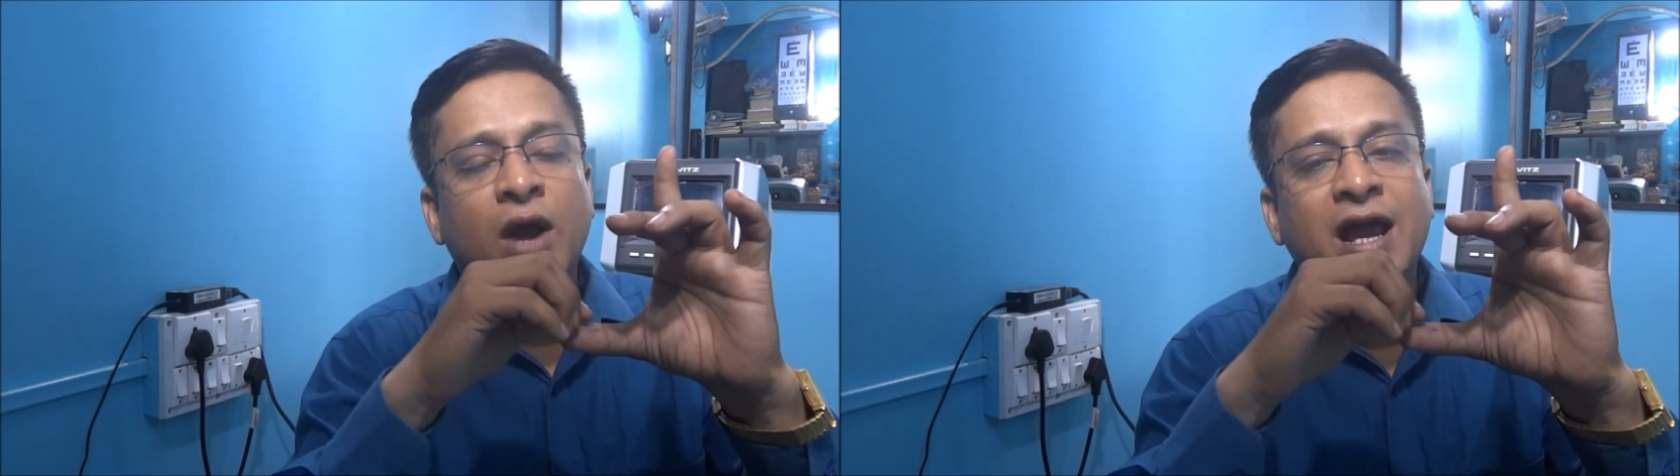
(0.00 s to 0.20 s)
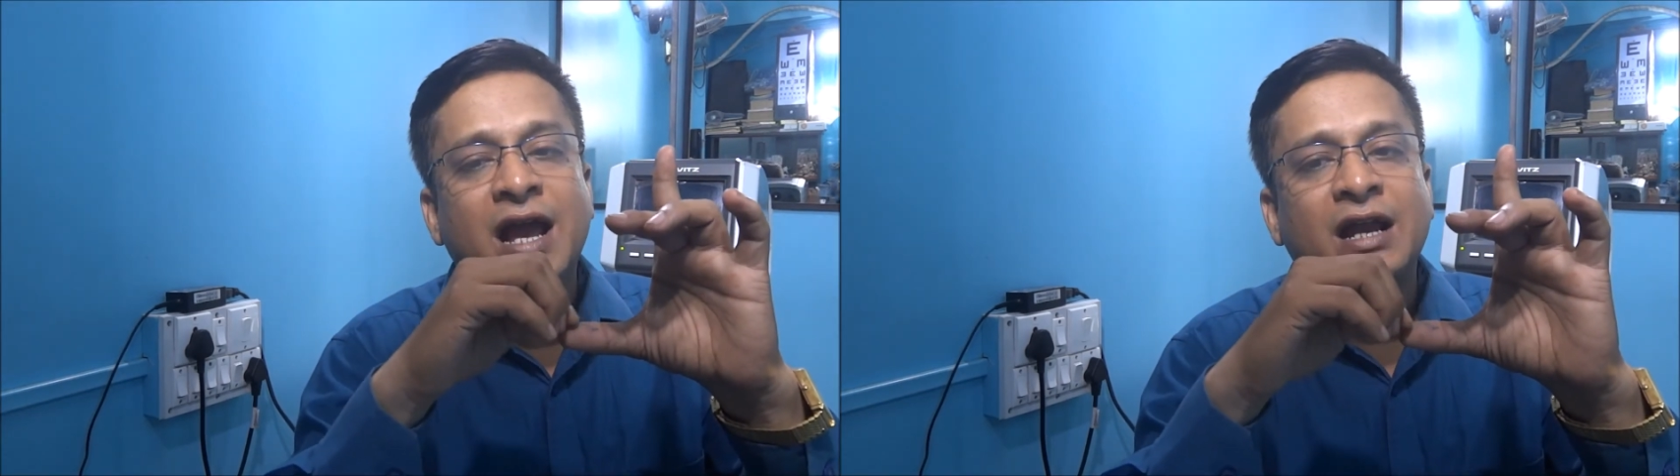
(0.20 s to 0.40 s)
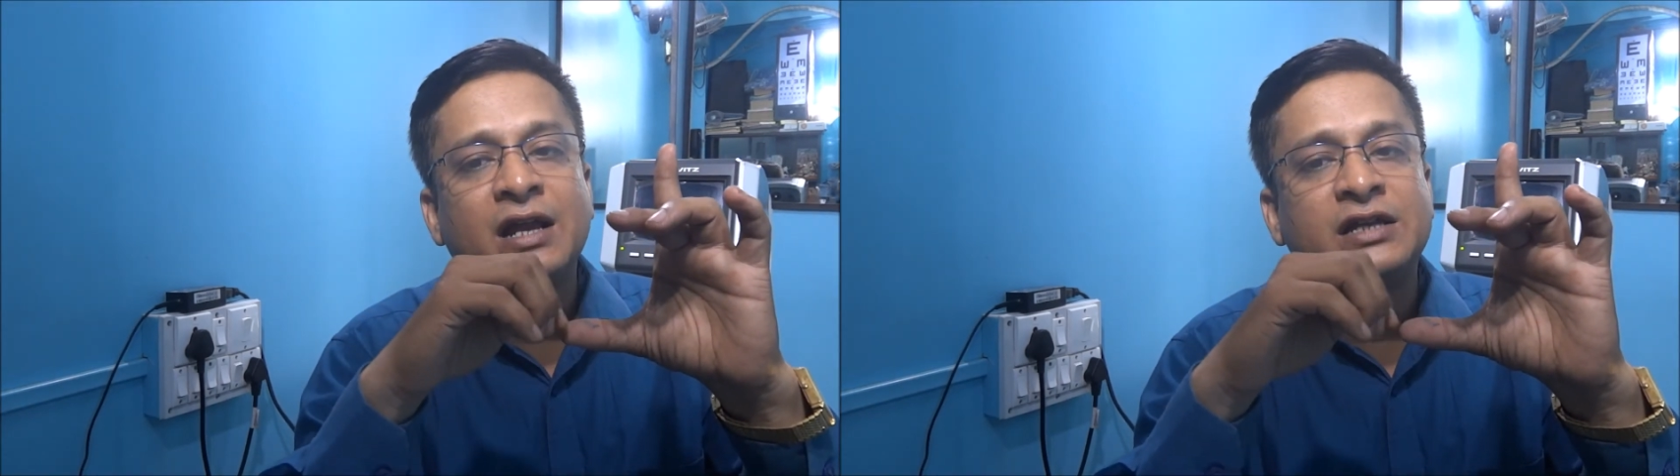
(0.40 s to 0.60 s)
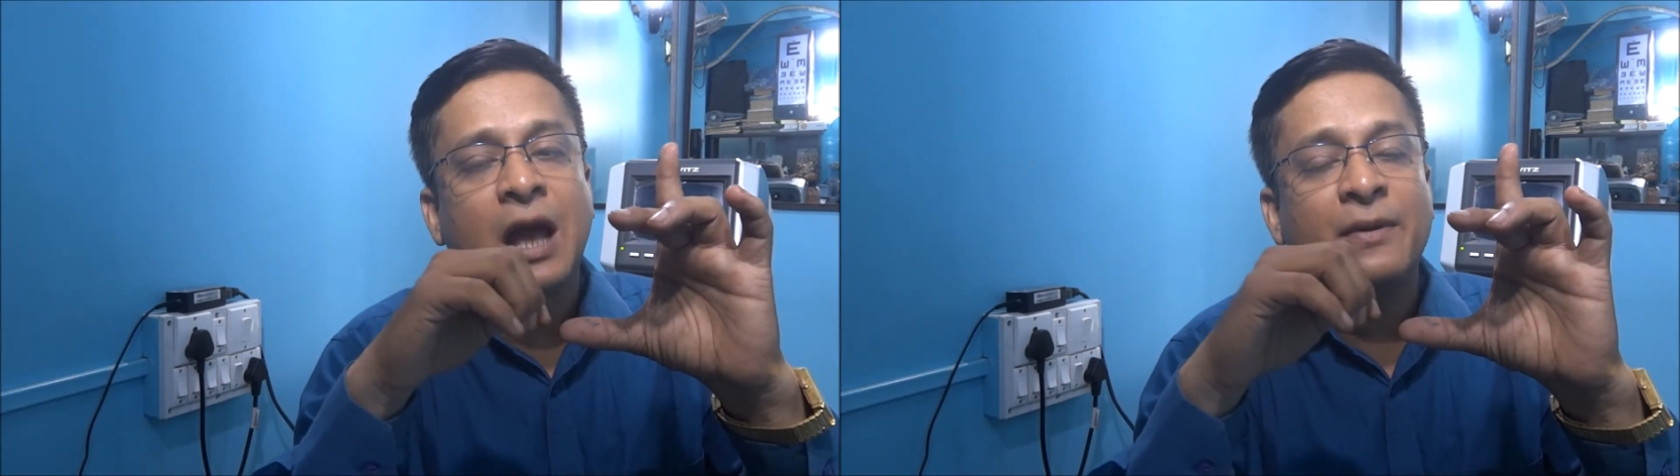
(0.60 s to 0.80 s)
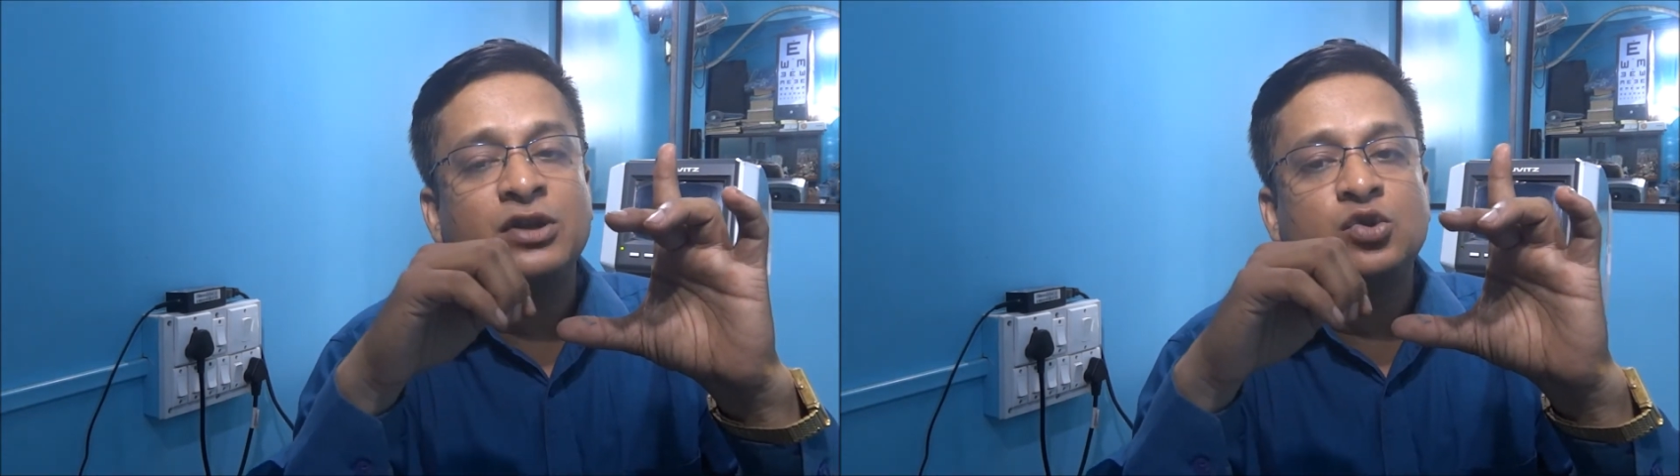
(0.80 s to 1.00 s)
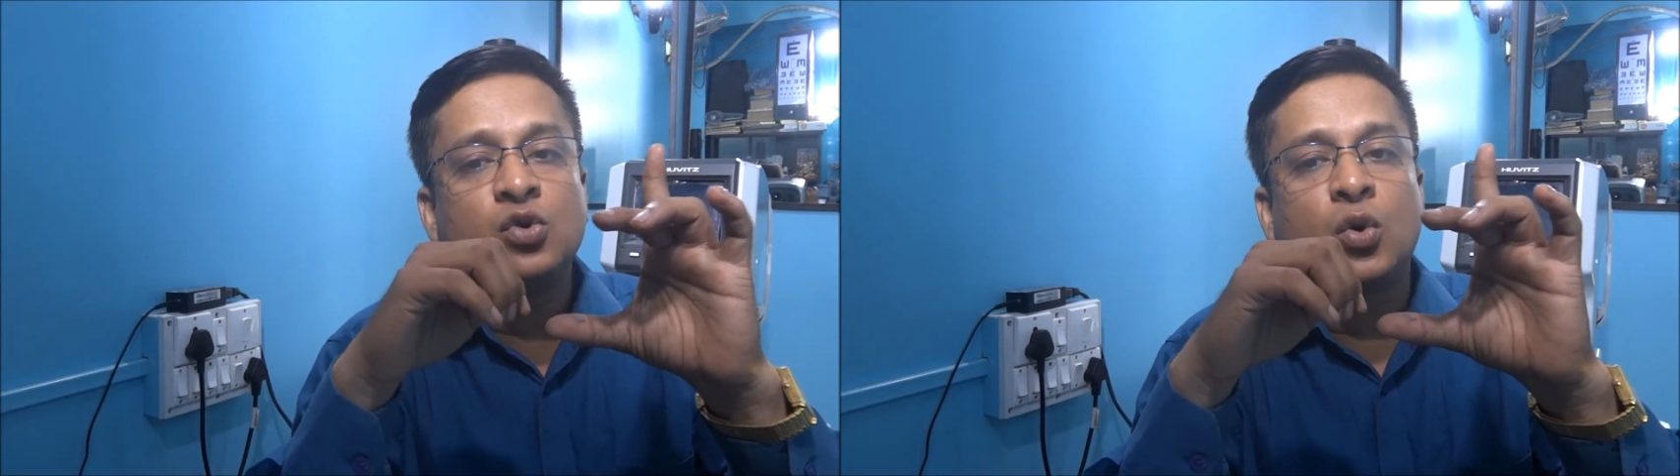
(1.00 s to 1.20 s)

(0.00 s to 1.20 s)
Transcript: এইখানে এই ড্যামেজগুলো